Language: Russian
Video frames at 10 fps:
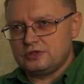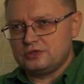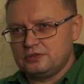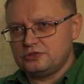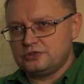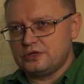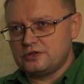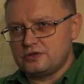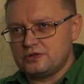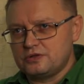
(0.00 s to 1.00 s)

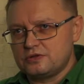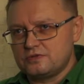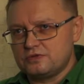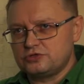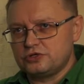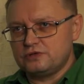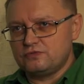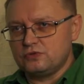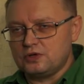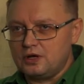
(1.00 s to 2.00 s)
начинаться и с извержения
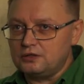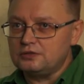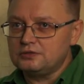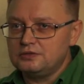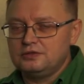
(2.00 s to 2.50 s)
вулкана,